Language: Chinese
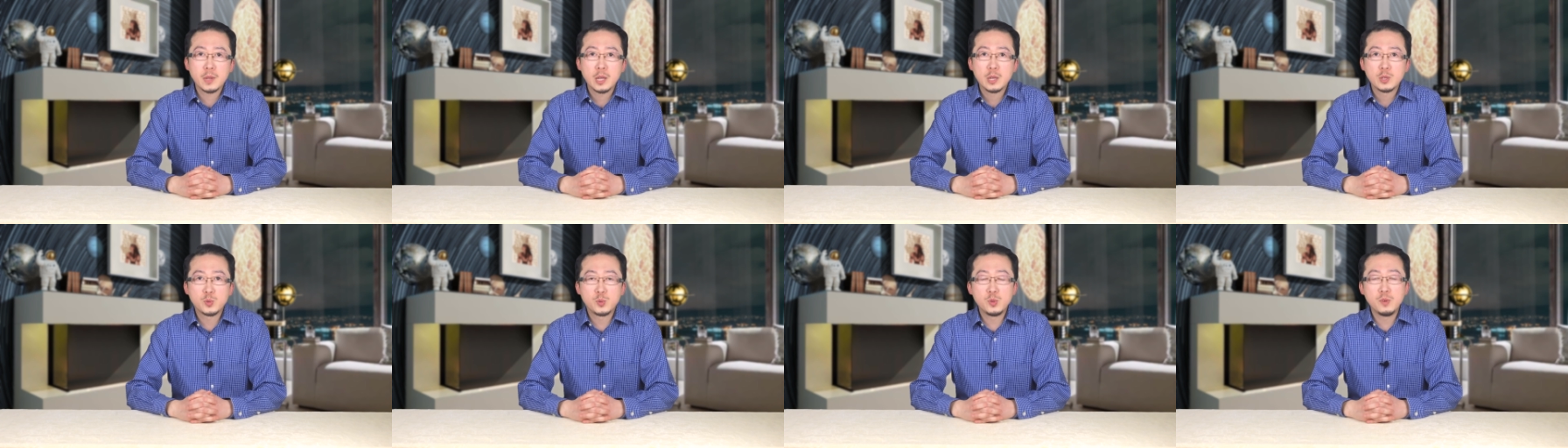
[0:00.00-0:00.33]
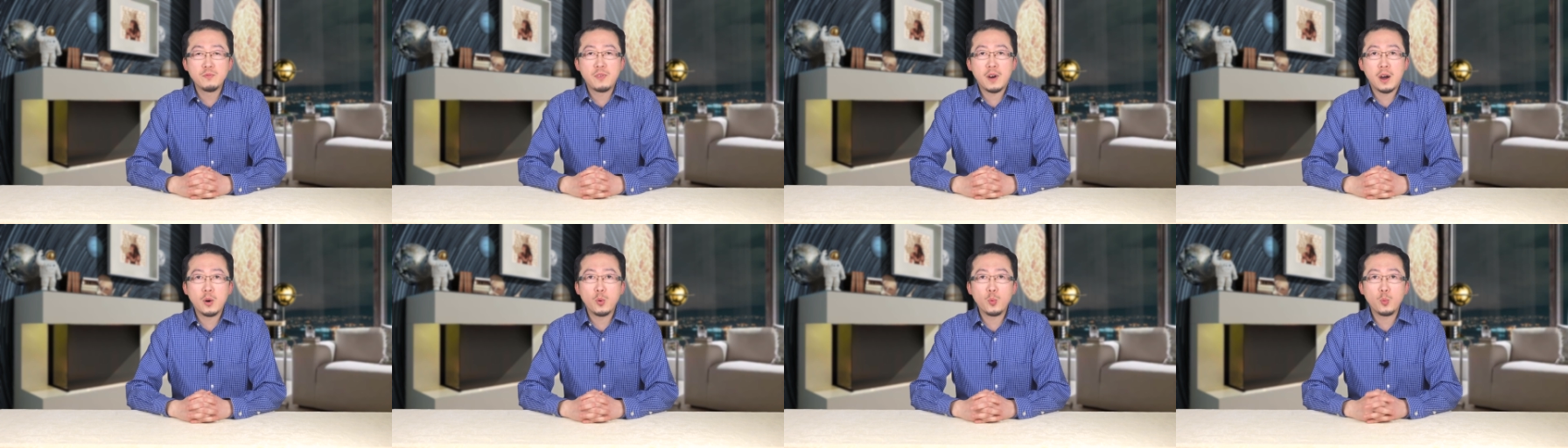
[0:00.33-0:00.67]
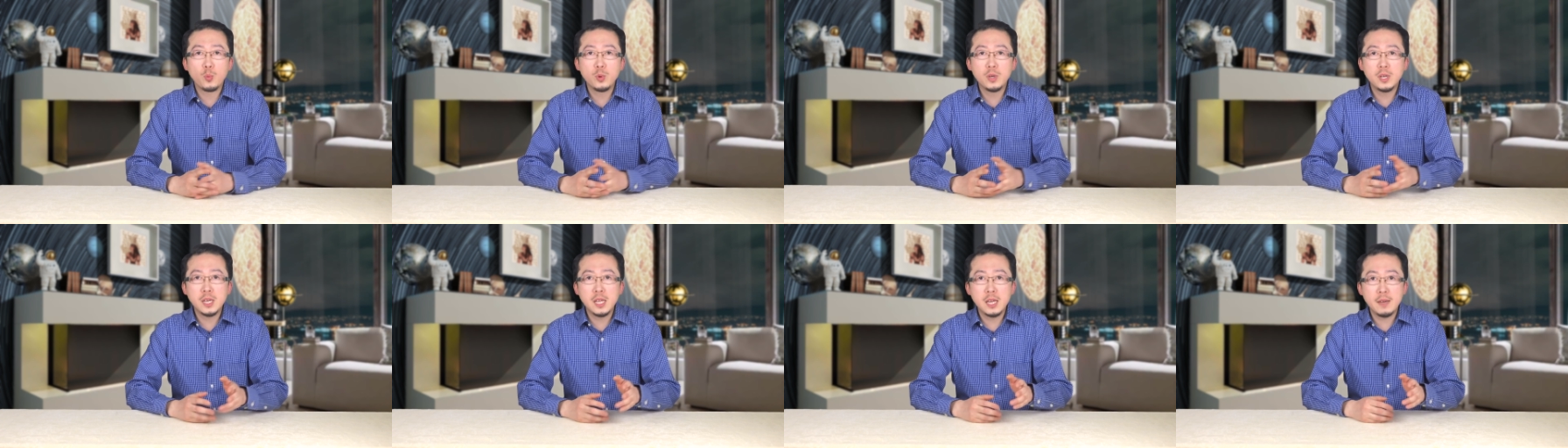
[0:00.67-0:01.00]
军方无
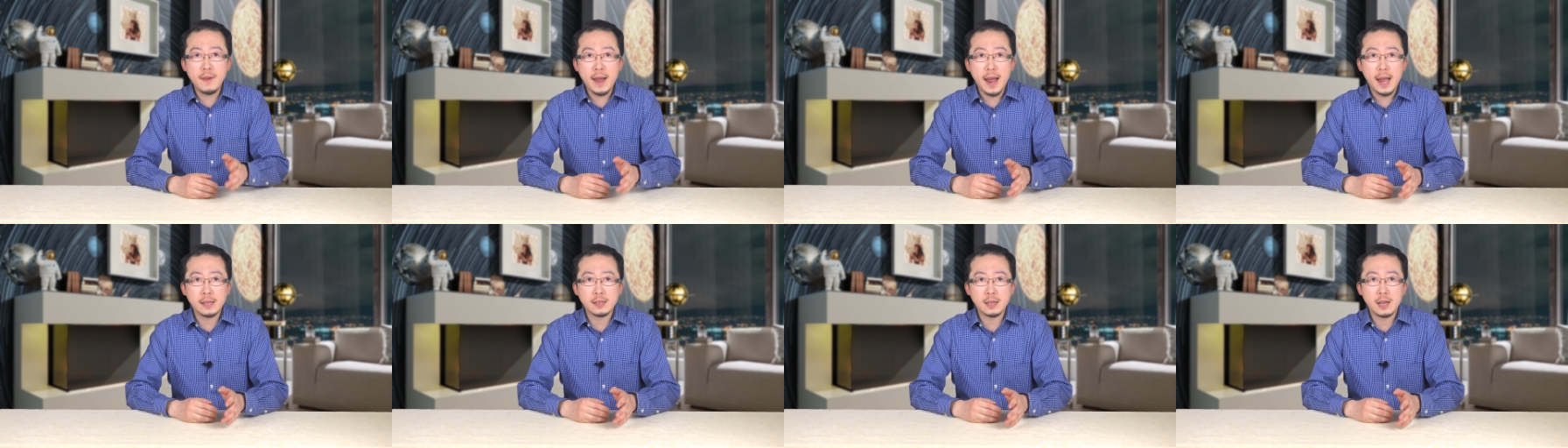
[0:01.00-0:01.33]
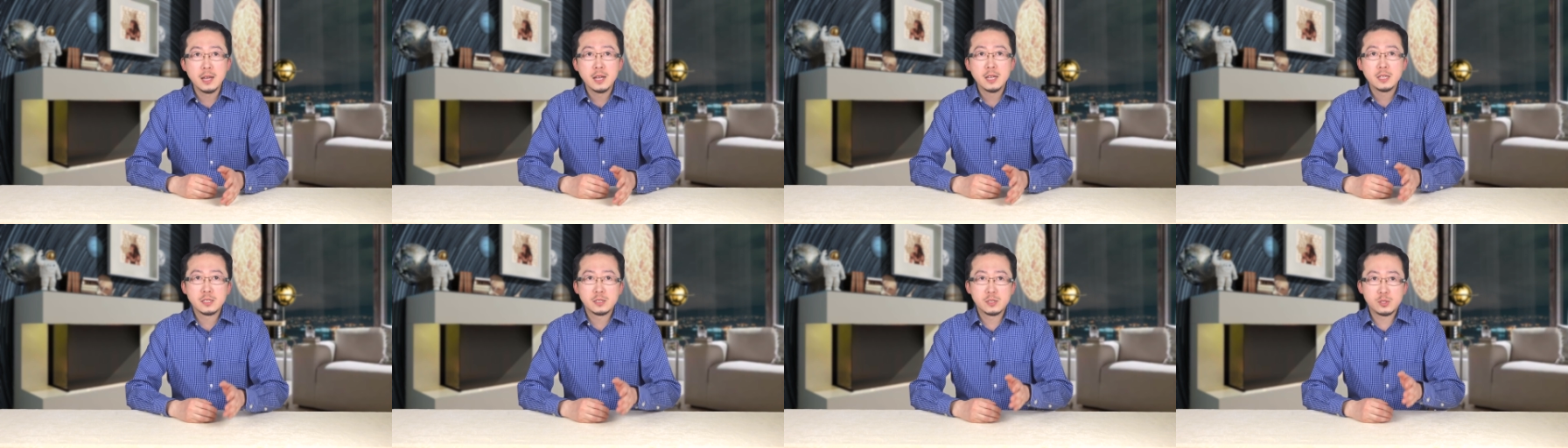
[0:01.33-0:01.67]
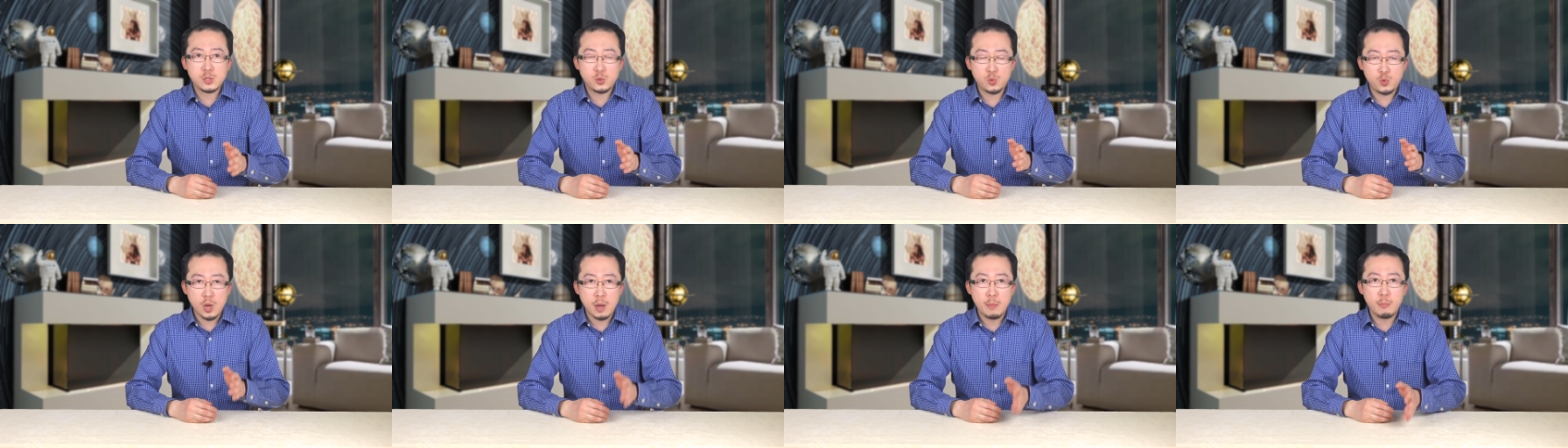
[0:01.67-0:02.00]
一例外的
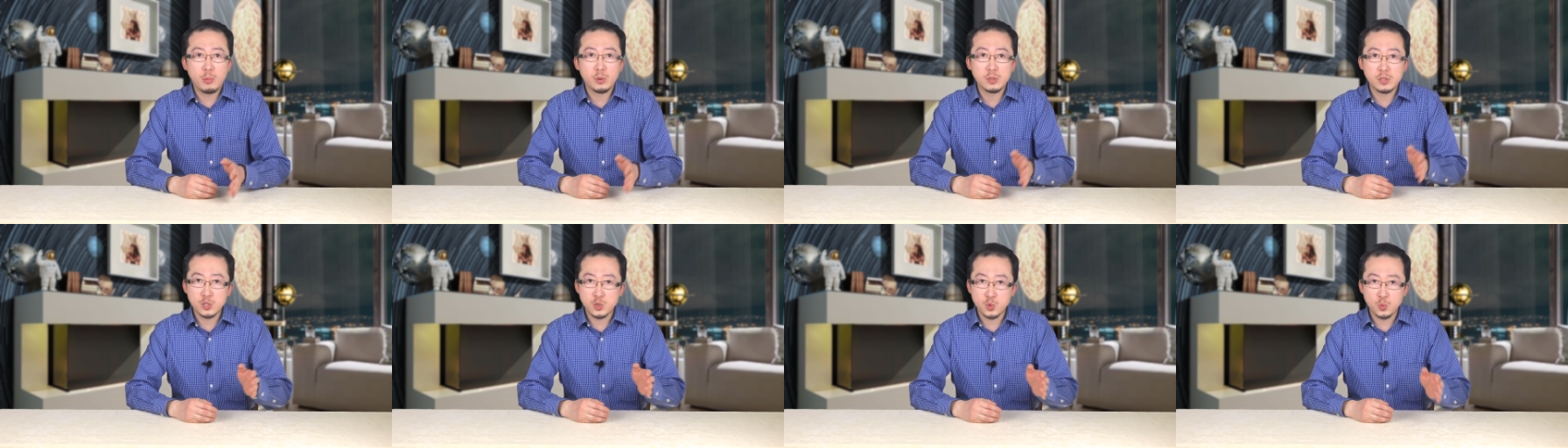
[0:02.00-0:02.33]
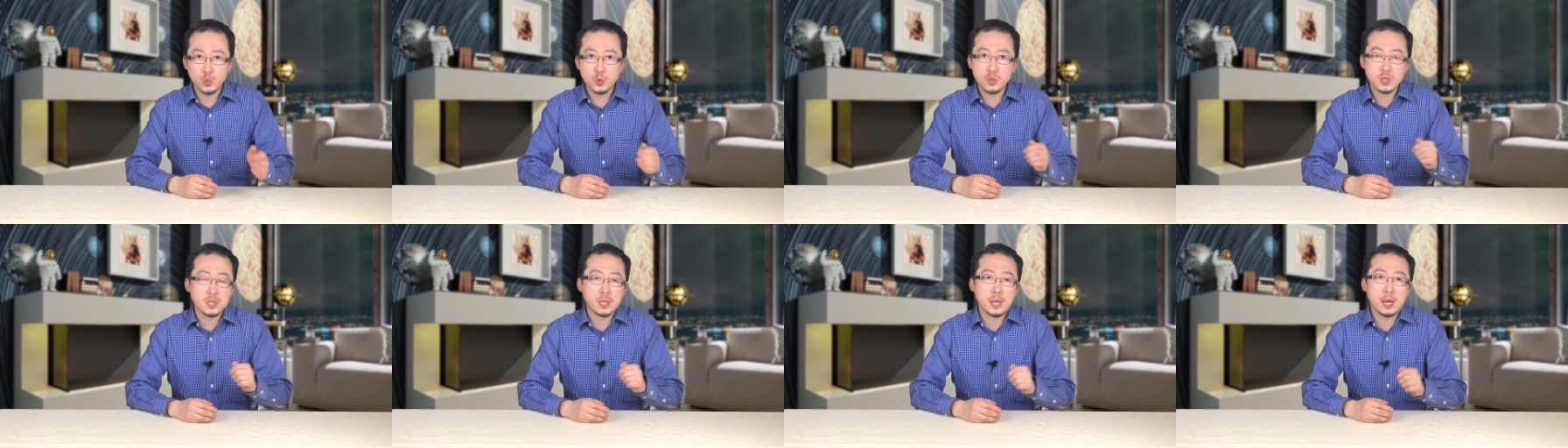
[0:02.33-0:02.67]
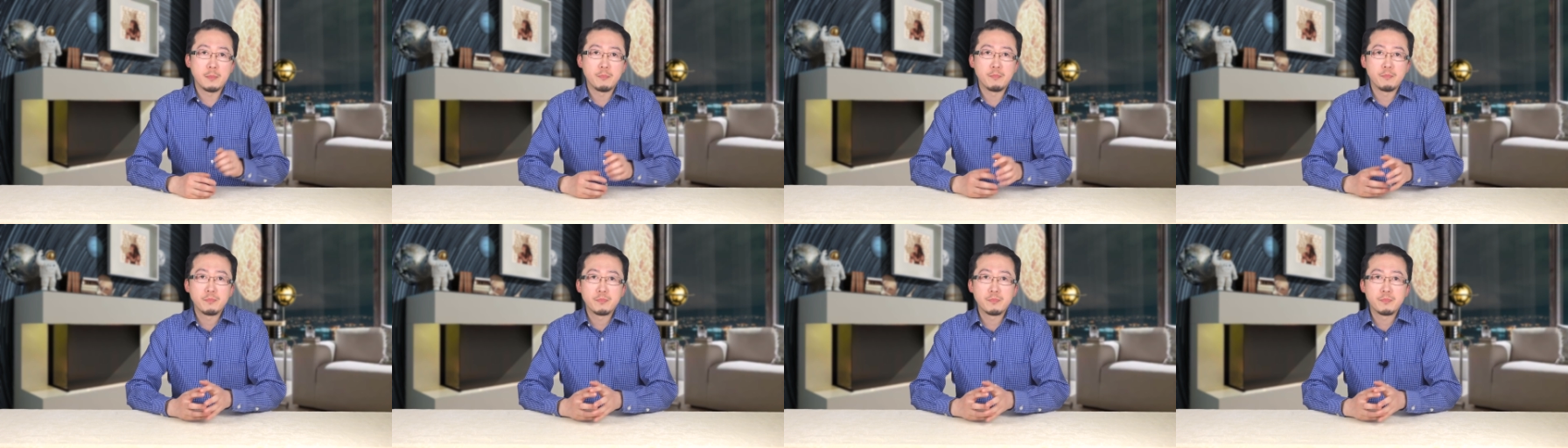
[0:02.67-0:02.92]
全部的阻止了。